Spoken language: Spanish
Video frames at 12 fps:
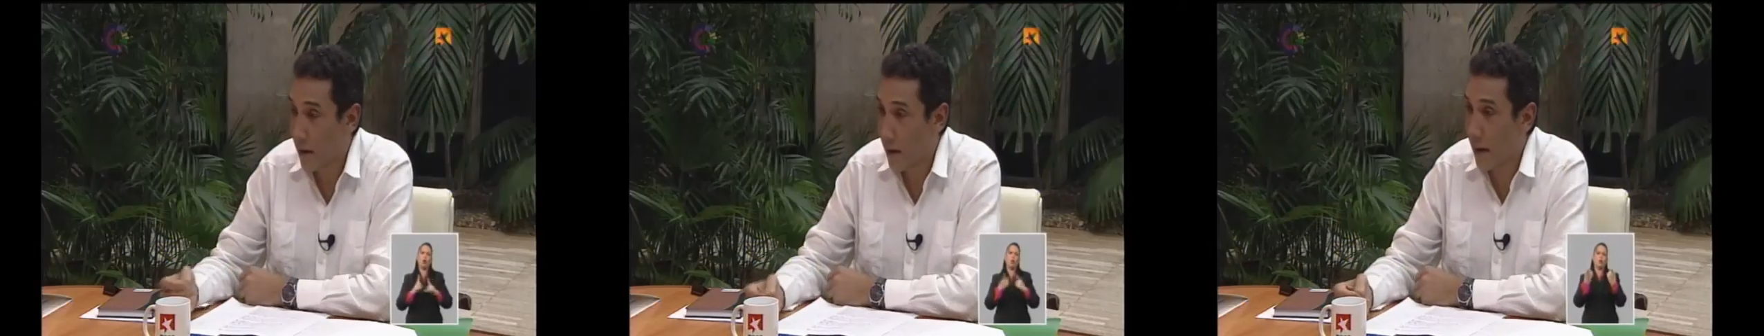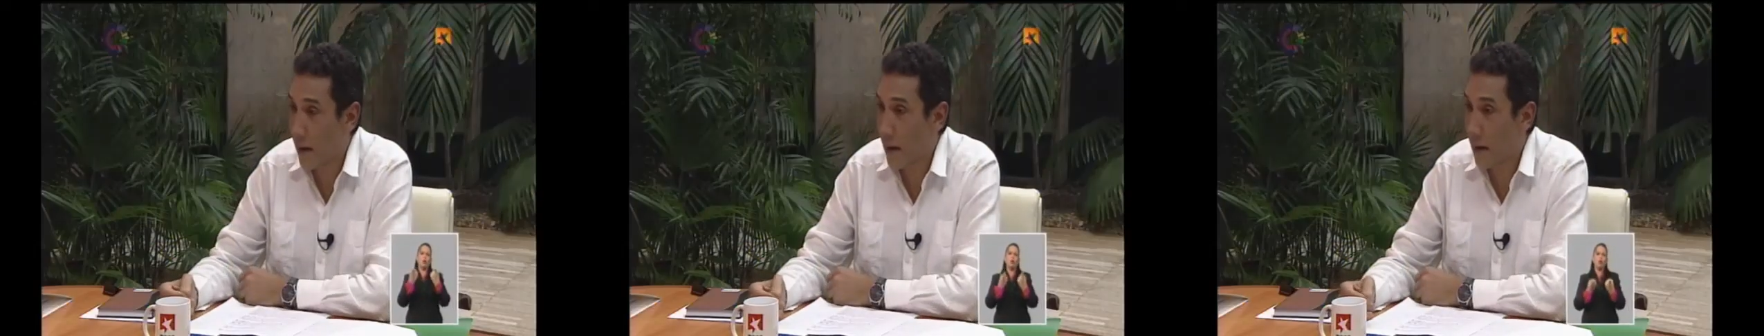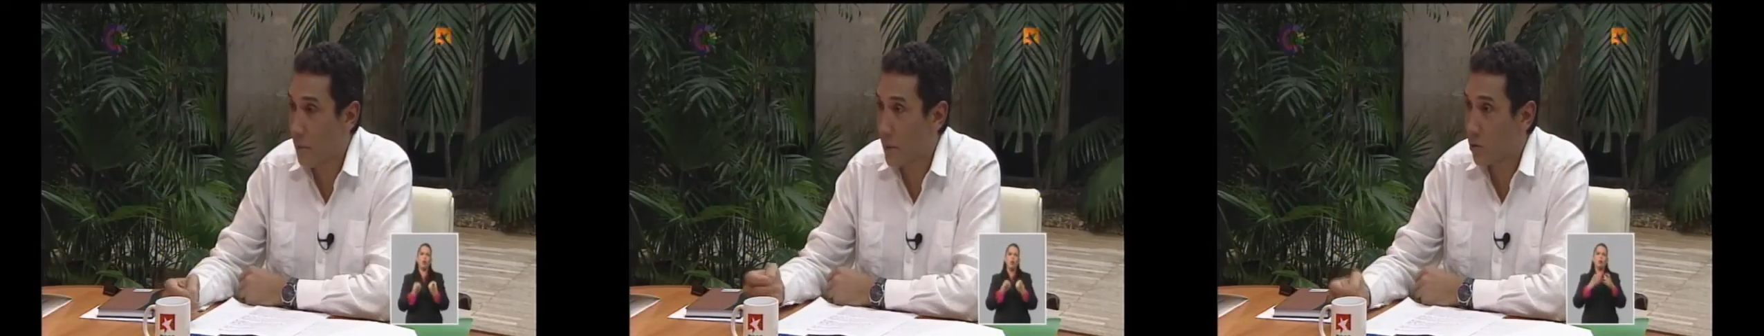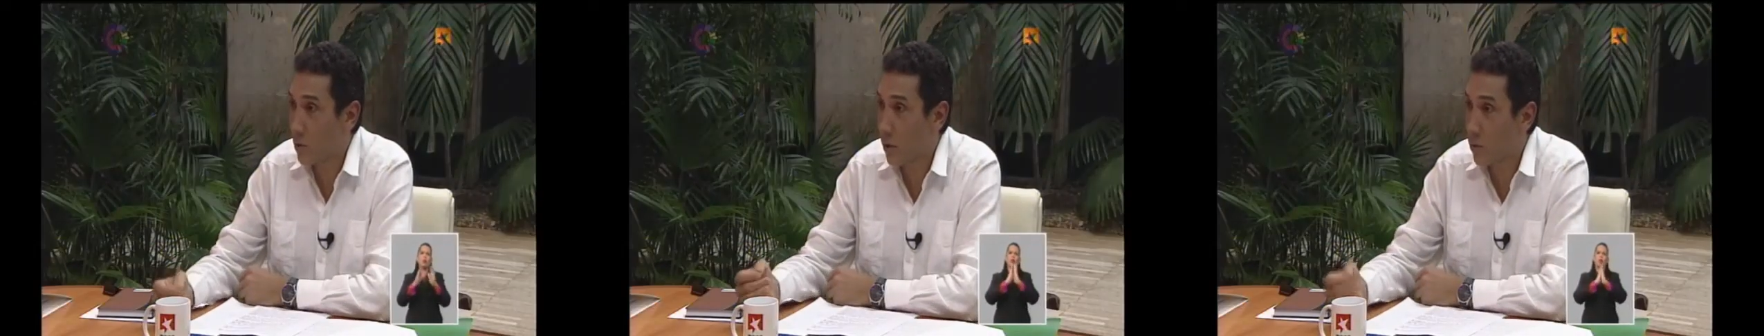es que las
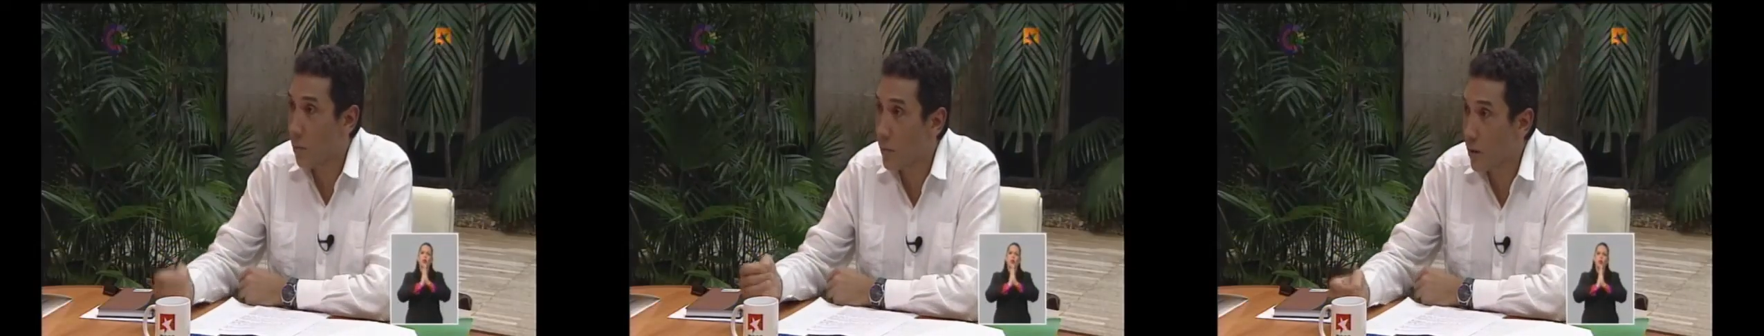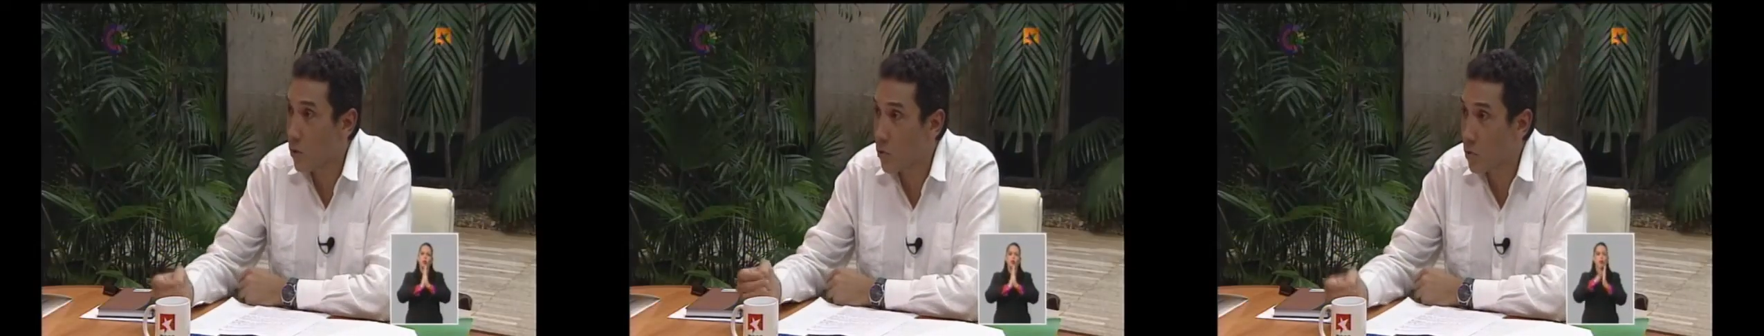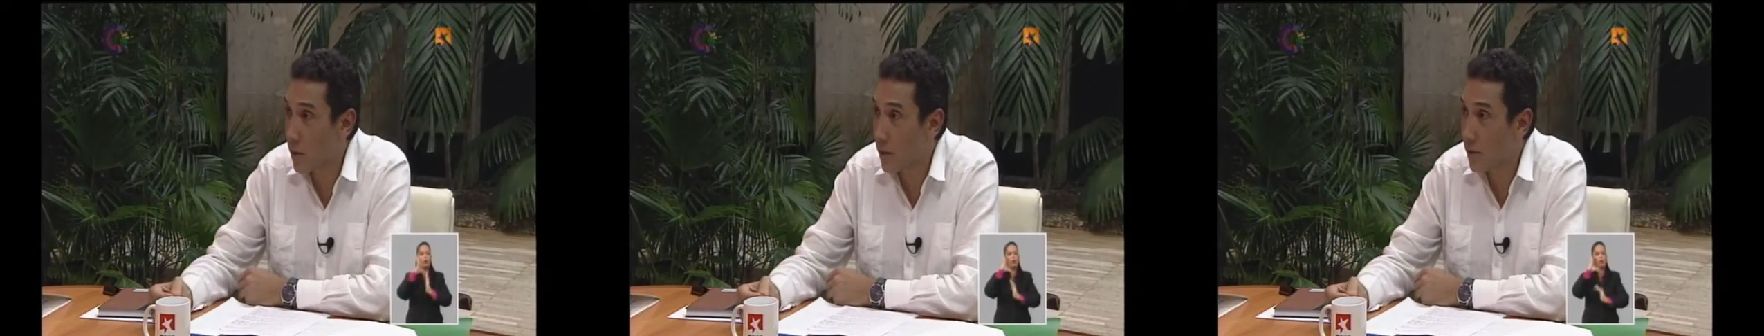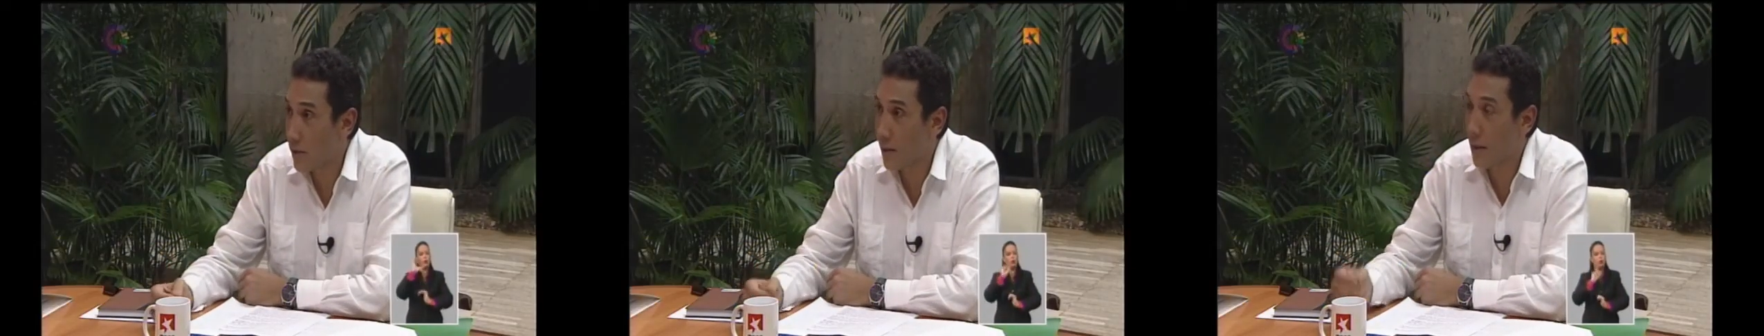personas tomen
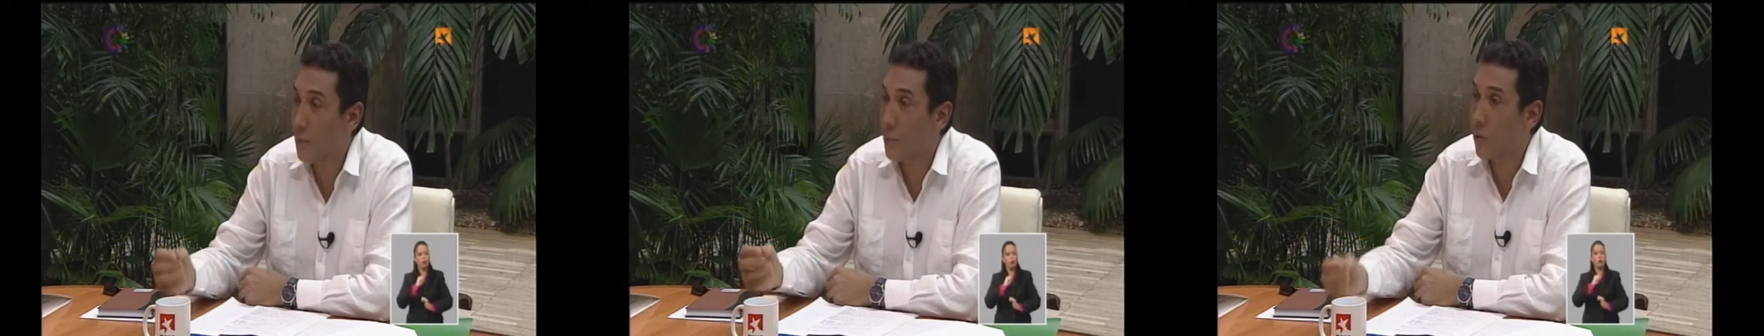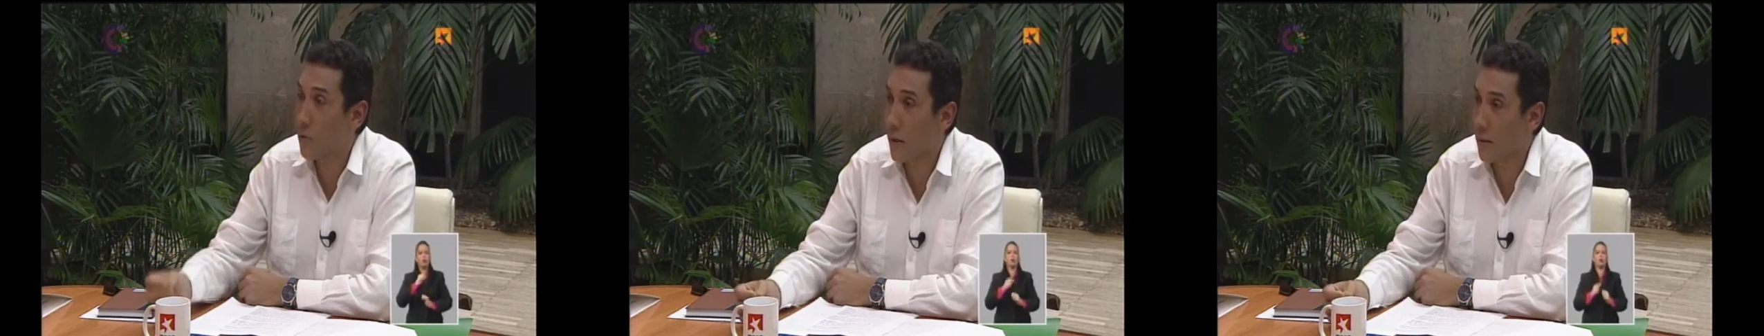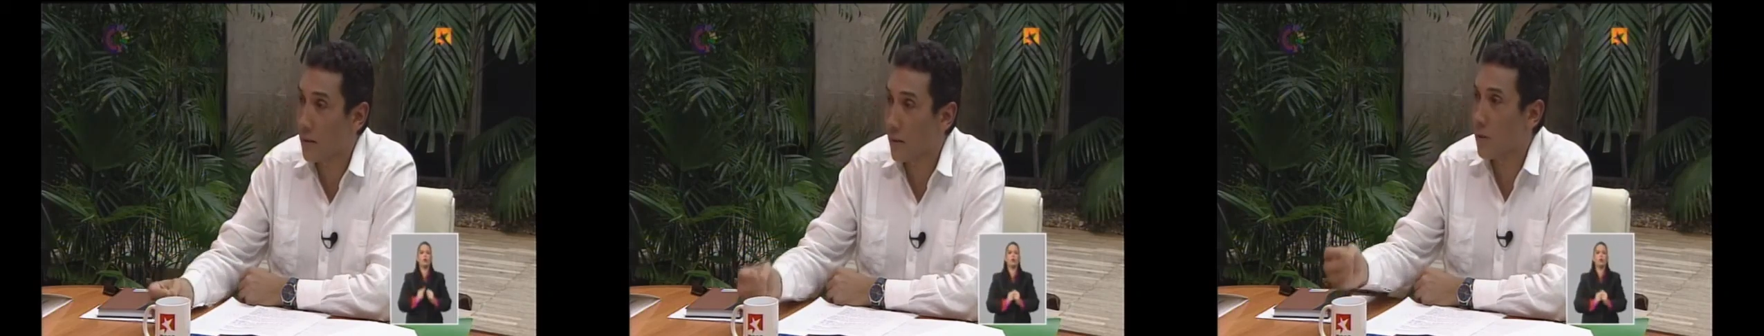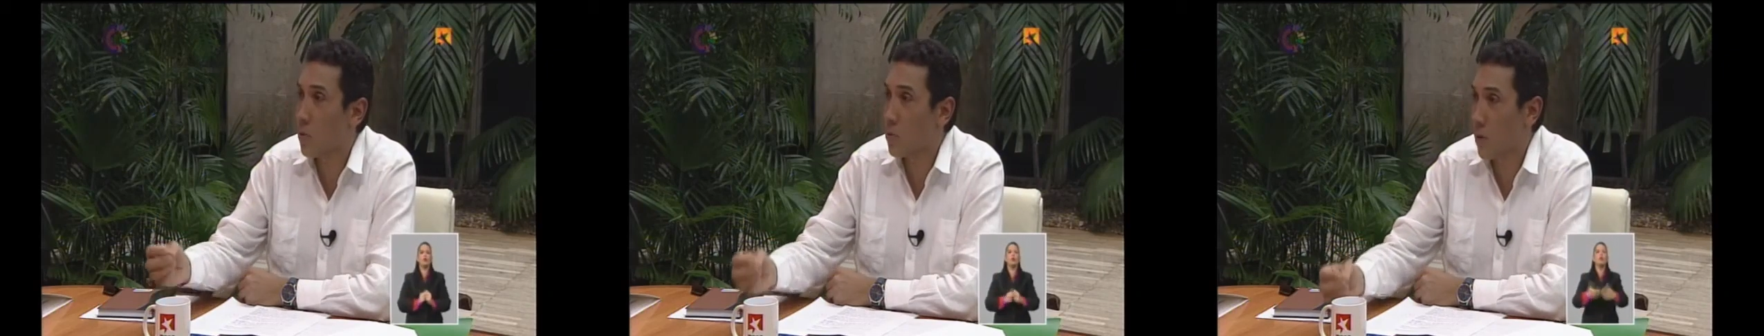conciencia de la
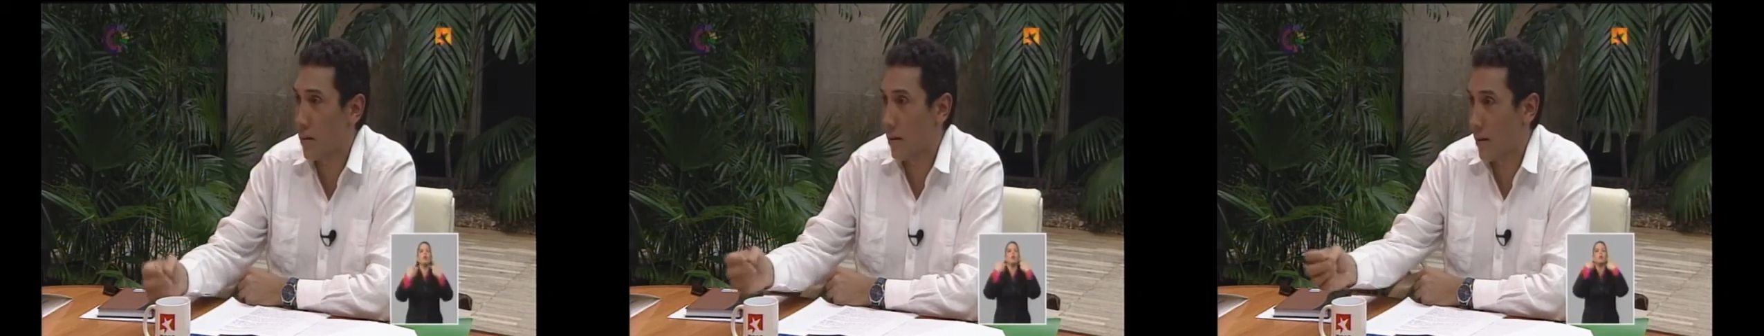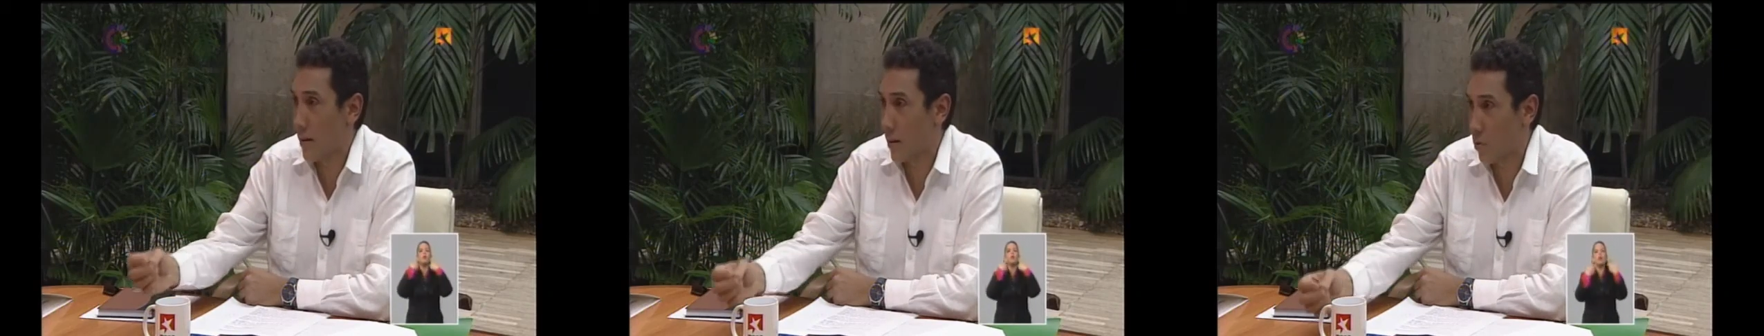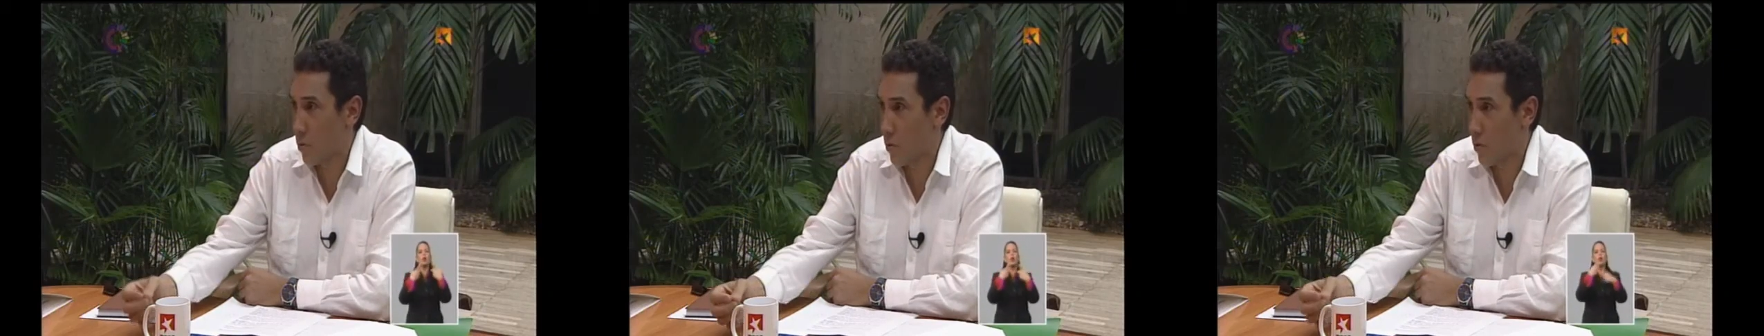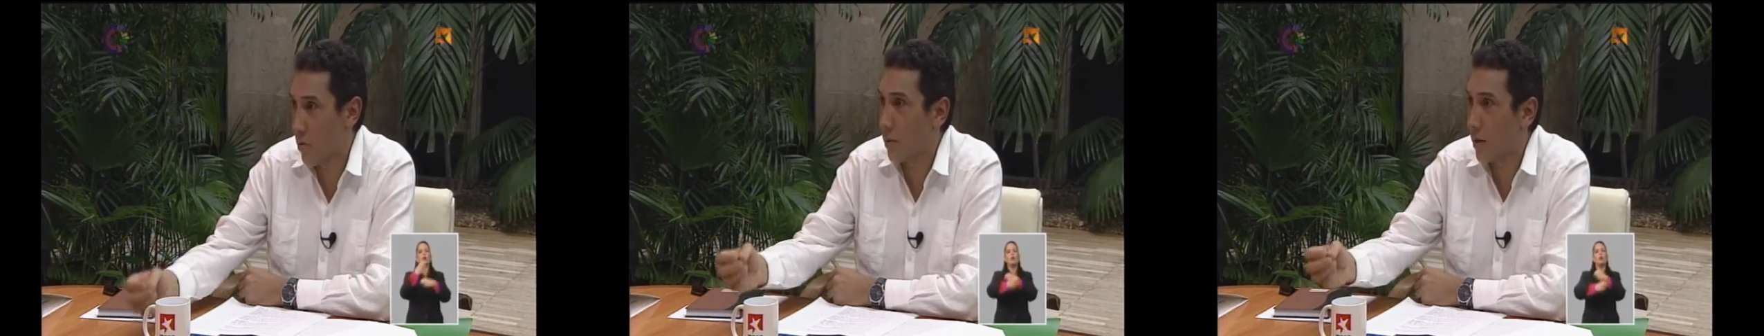importancia de usar el
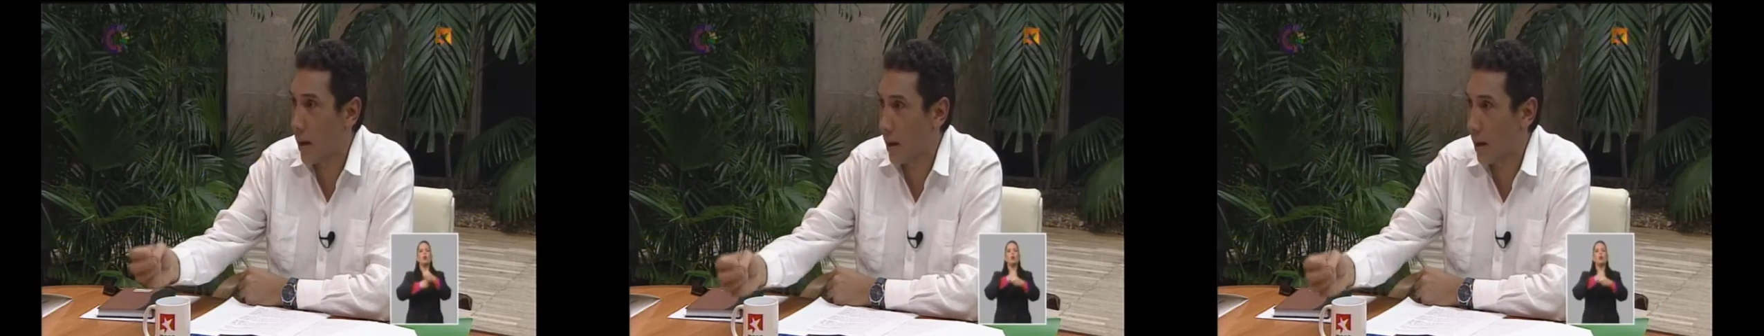nasobuco